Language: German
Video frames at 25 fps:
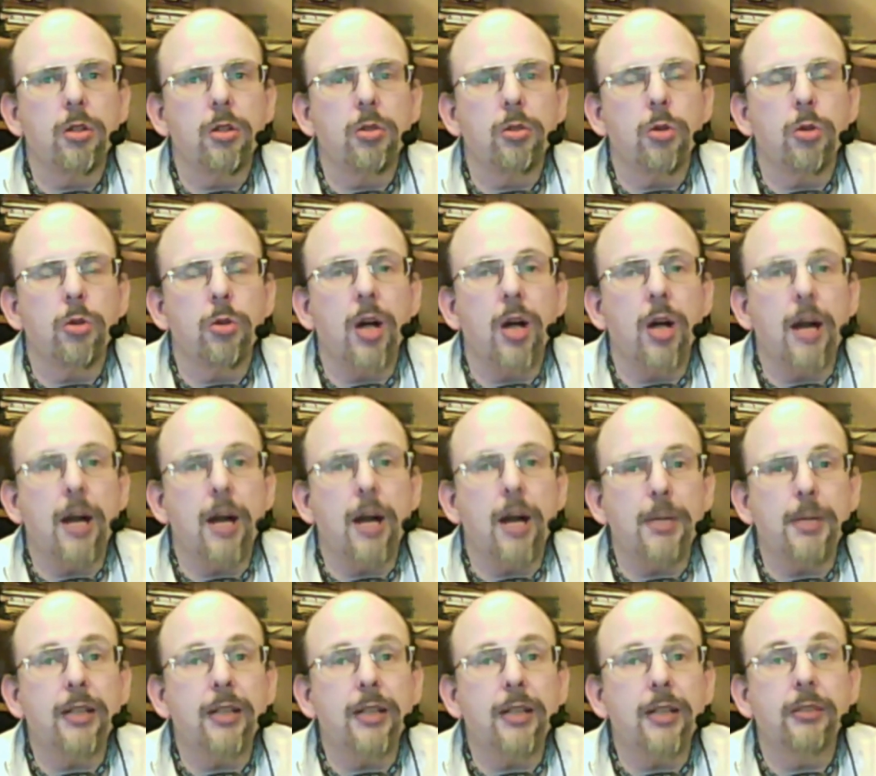Aber
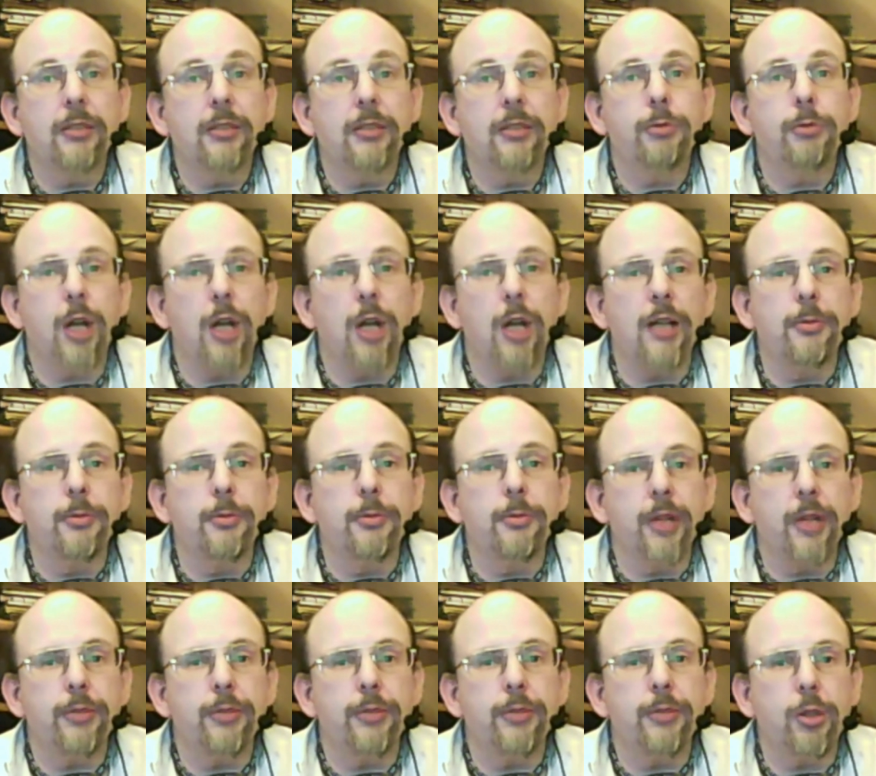vor allem frei
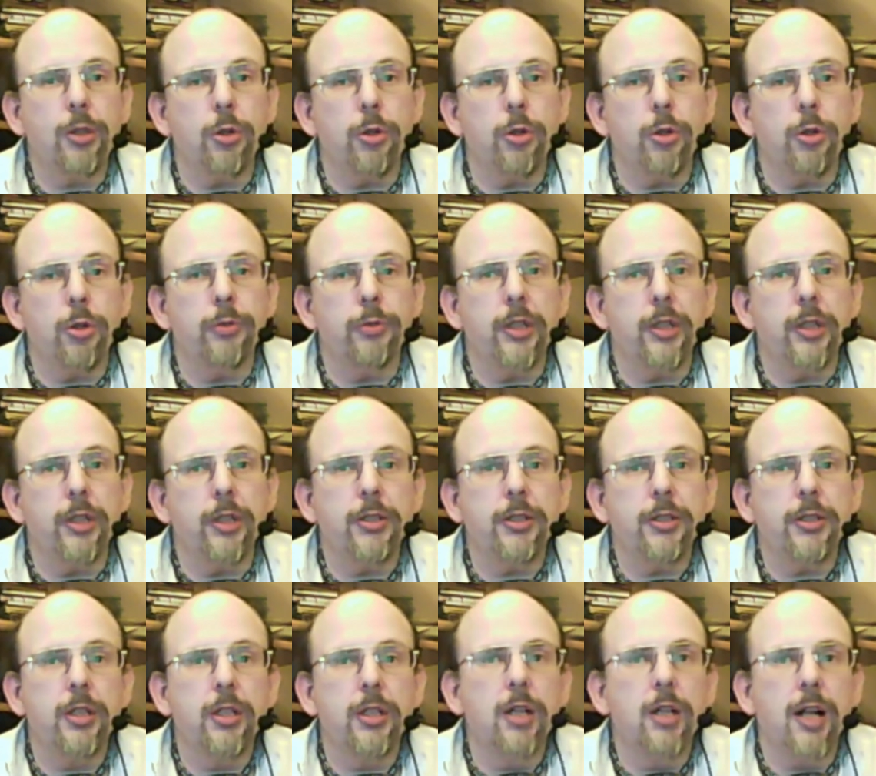verkäuflich.
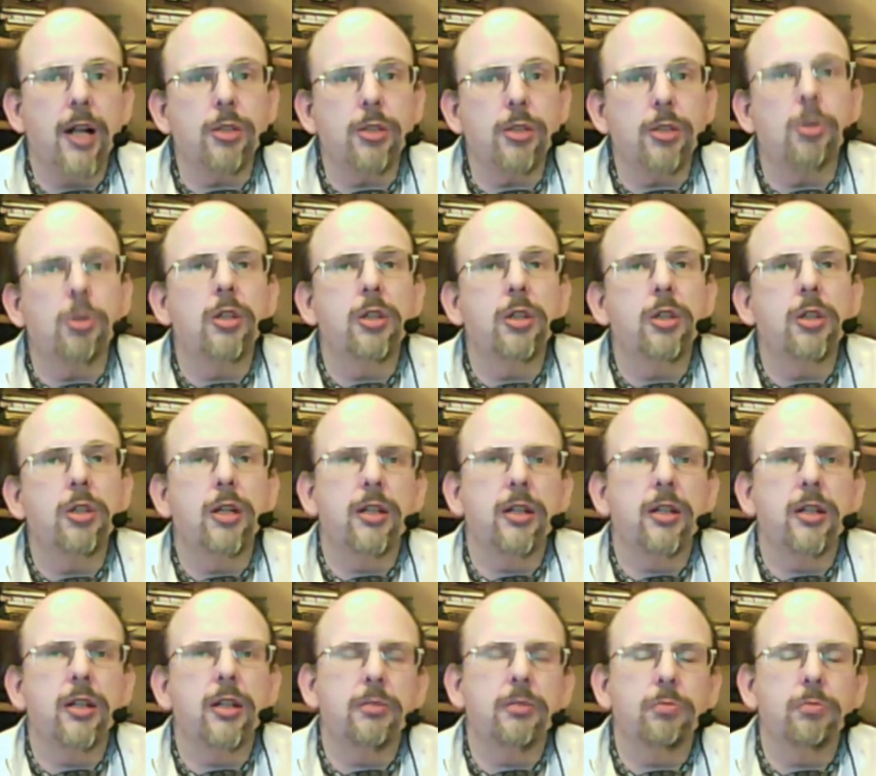Also damit,
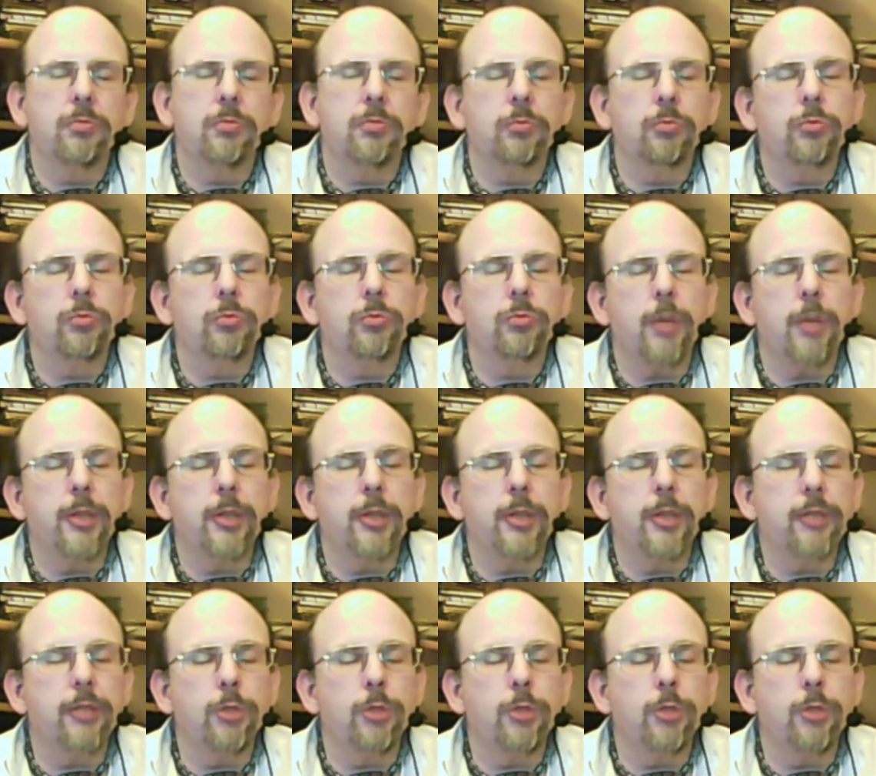ja. damit hätten wir
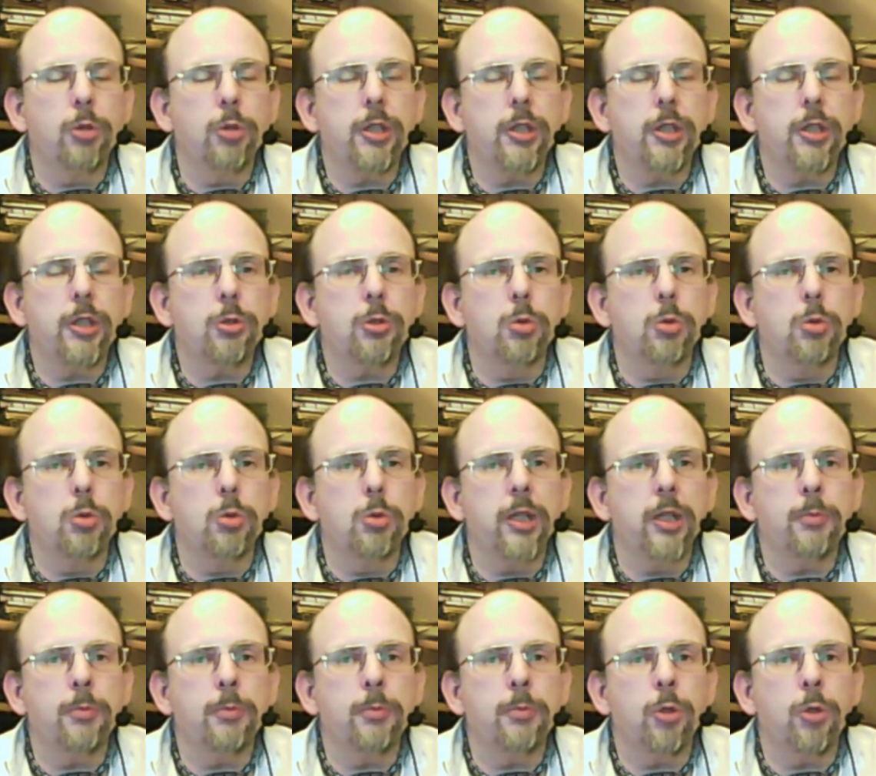durchaus gut leben
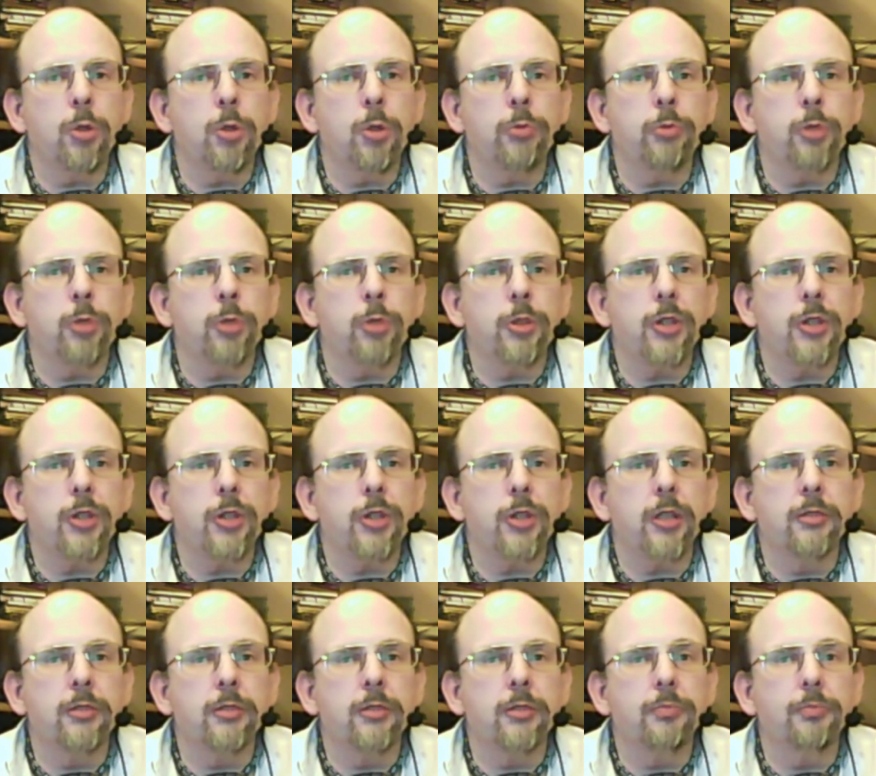können, würde ich sagen.
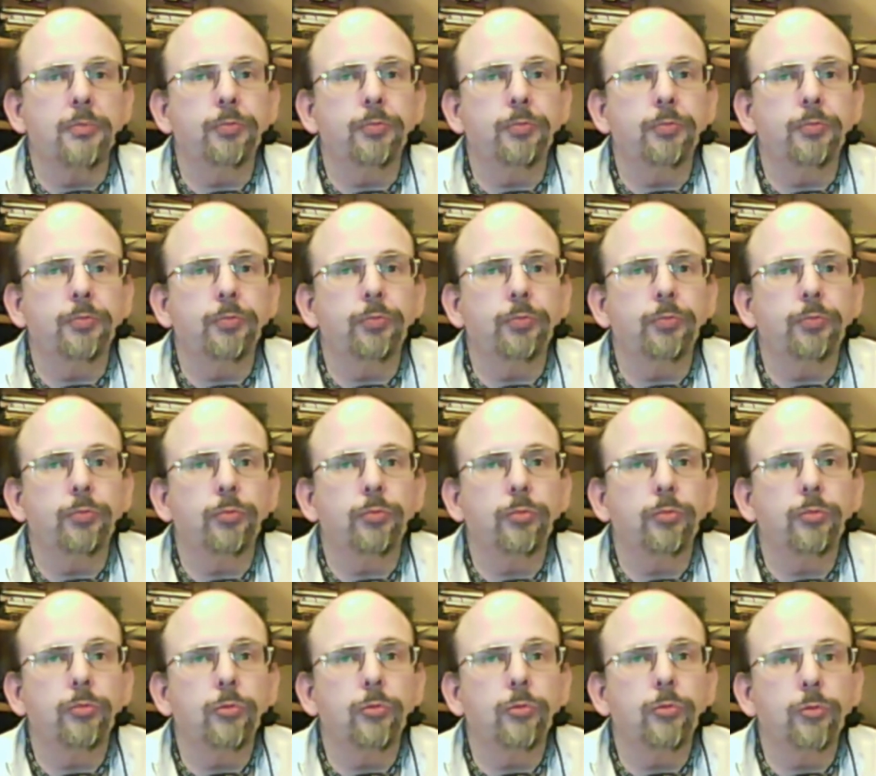Ja.
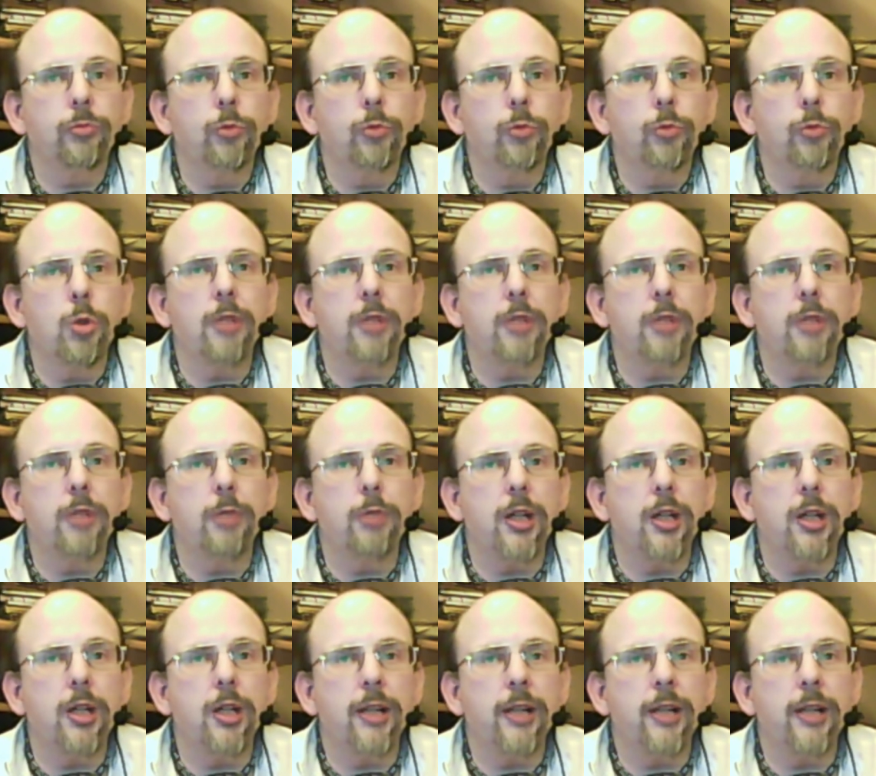Genau. Nur wurde
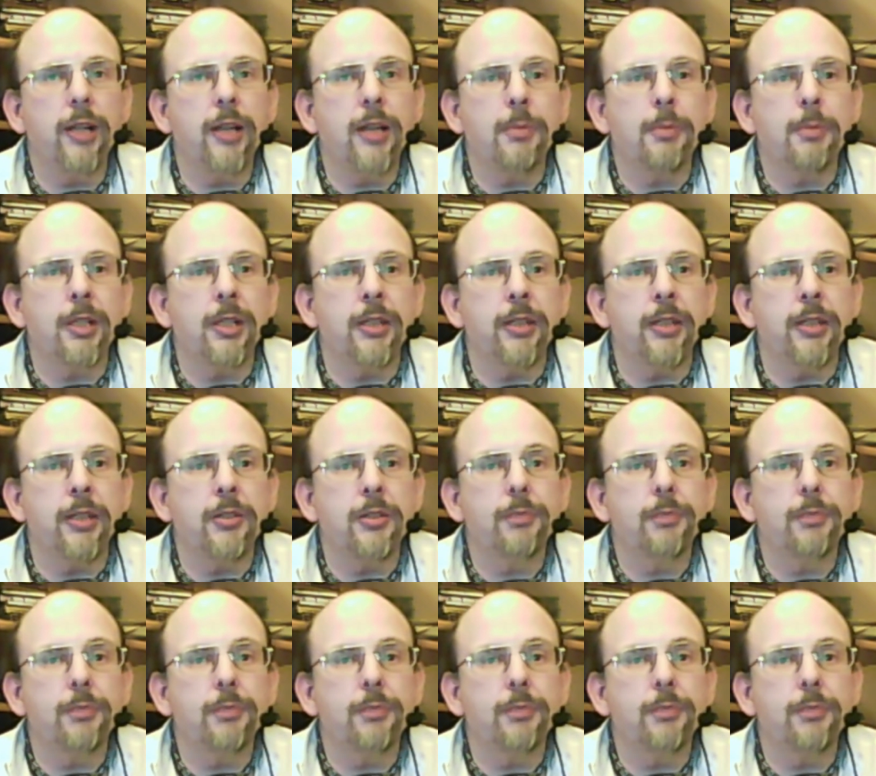leider abgelehnt.